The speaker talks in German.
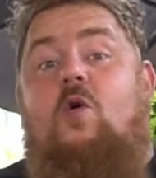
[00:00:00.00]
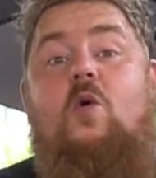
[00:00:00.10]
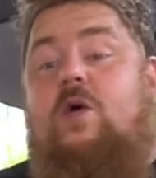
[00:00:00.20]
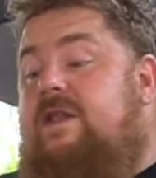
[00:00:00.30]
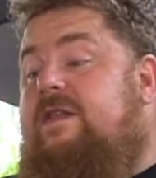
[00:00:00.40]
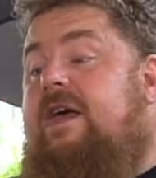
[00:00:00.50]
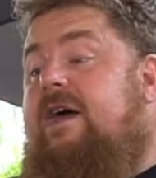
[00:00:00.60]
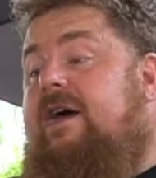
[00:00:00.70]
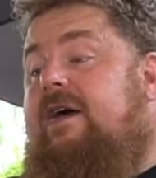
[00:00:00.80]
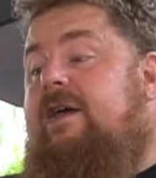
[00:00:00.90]
Und
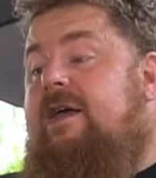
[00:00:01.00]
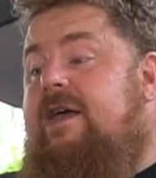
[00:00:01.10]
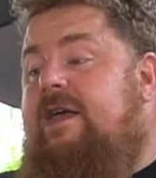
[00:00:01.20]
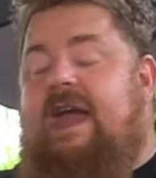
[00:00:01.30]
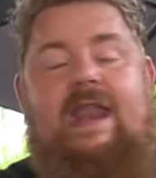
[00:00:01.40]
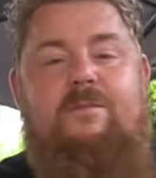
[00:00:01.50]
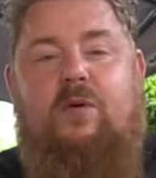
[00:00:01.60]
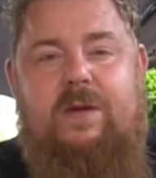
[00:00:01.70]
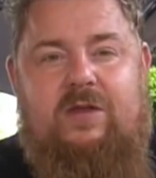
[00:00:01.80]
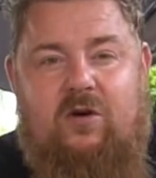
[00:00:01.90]
äh, ja, den
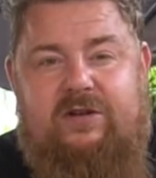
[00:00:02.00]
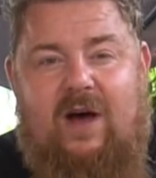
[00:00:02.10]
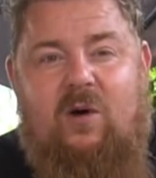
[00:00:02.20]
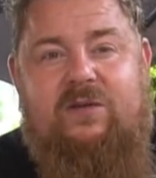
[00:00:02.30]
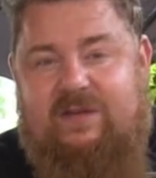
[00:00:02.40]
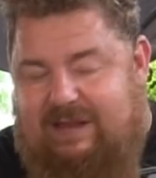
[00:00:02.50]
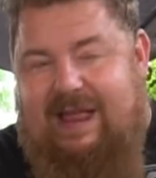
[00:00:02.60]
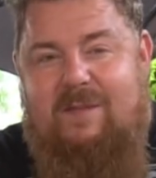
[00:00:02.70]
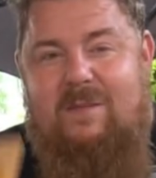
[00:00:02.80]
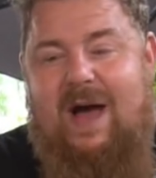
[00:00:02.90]
probiert ihr heute aus.
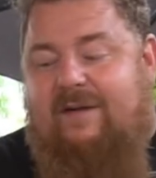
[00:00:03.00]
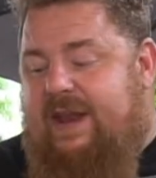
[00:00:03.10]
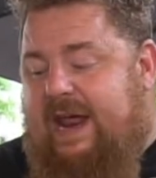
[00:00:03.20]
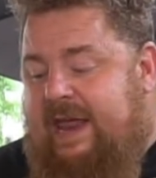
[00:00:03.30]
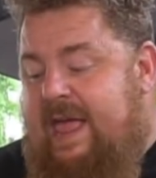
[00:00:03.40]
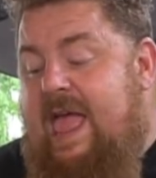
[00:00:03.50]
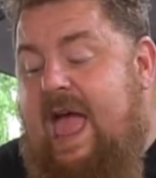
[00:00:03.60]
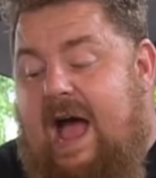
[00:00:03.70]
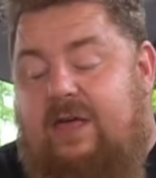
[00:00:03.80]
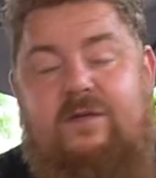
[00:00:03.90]
Damit machen wir das.
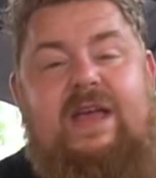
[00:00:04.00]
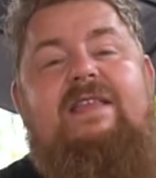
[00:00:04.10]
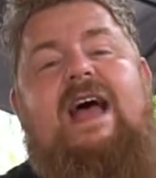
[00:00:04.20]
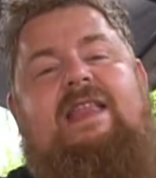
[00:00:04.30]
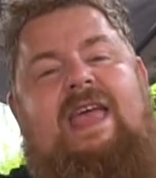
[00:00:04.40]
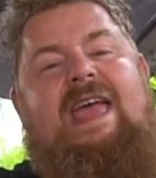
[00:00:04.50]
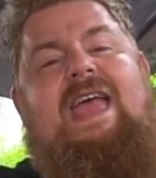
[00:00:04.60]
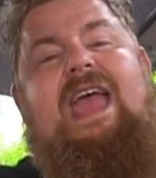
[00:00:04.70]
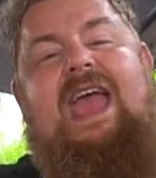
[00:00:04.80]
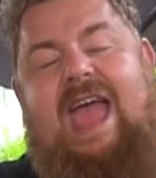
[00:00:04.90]
Also wie gesagt,
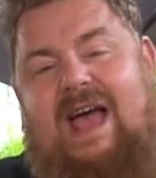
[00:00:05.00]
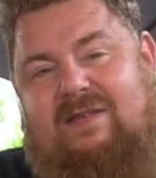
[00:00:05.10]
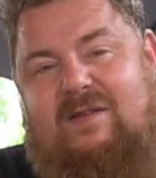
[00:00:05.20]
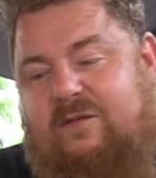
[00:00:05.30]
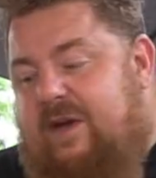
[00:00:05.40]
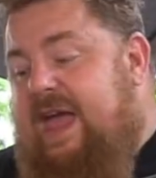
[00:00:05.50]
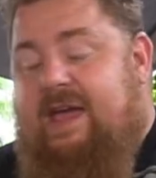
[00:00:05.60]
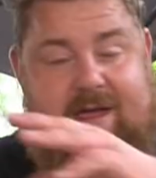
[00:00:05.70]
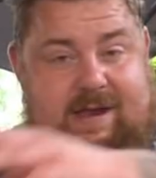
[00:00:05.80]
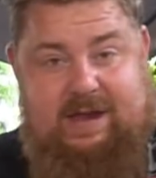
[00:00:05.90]
erste
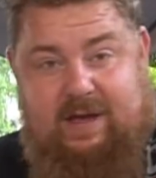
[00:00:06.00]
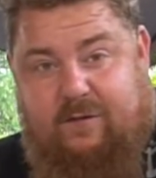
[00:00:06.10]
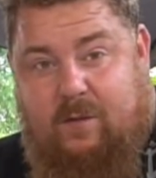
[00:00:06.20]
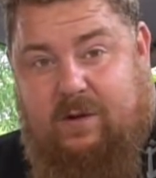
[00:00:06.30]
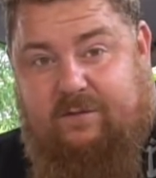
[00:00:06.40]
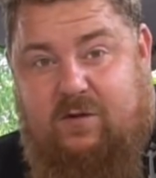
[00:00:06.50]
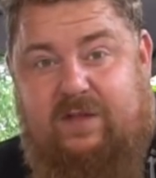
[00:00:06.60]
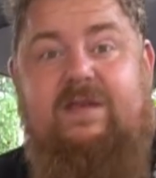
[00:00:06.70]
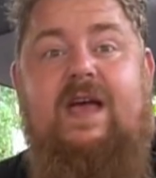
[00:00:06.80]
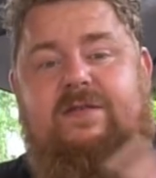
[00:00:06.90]
Fake, nicht vom
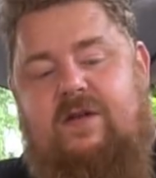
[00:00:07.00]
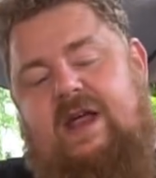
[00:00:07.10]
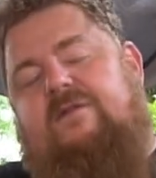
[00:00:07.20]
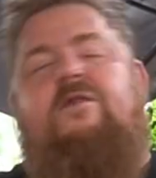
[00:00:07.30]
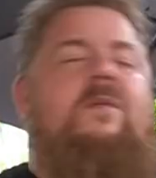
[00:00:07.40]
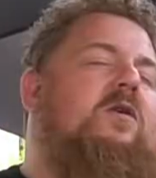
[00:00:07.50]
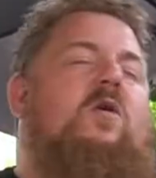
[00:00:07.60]
Gewürz her, sondern vom